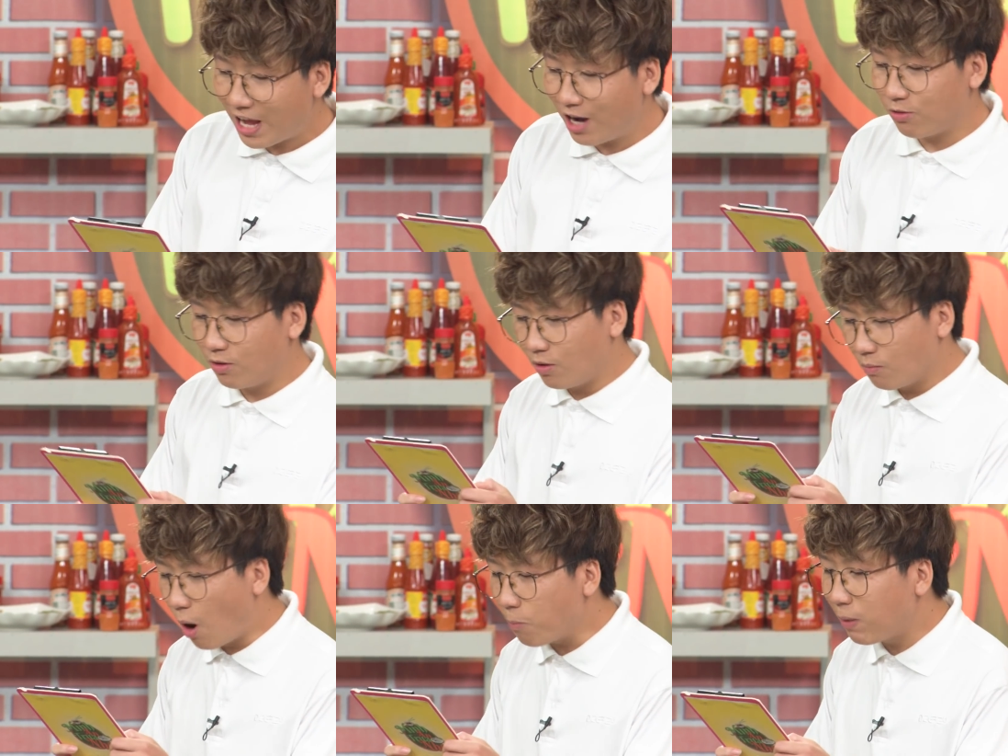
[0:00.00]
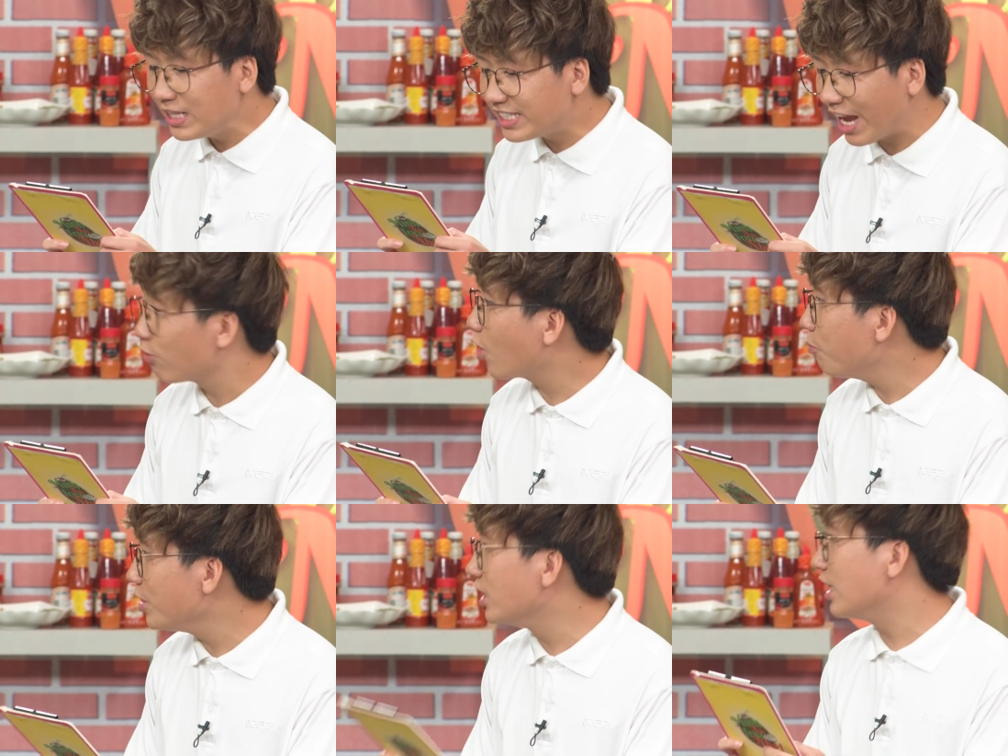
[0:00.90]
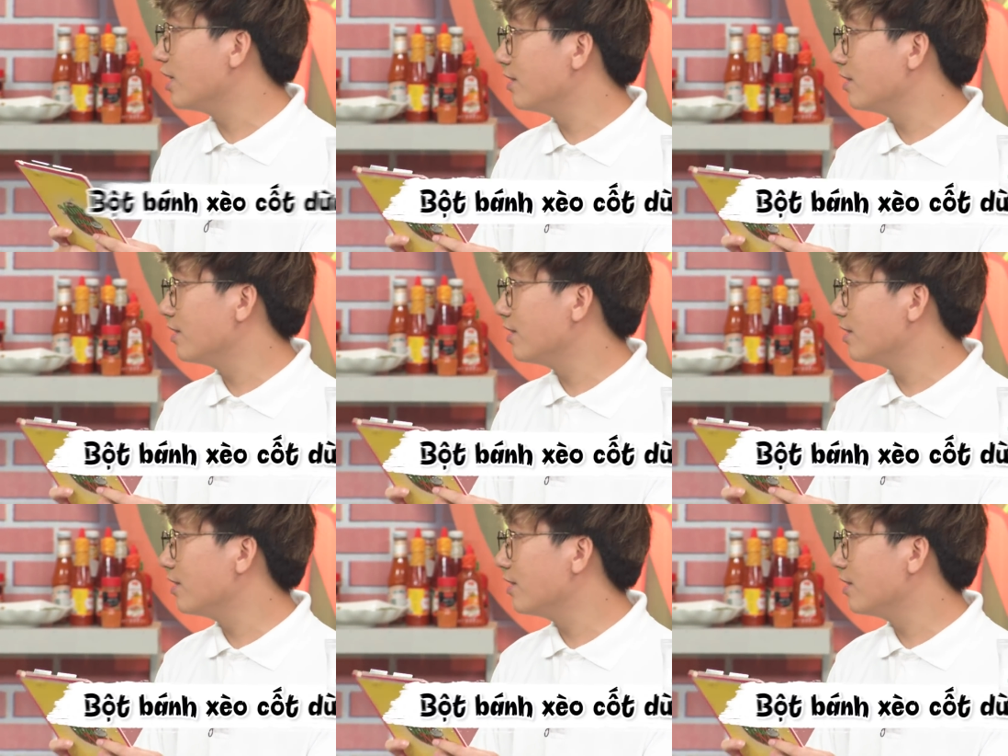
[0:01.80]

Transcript: theo, bột bánh xèo cốt dừa.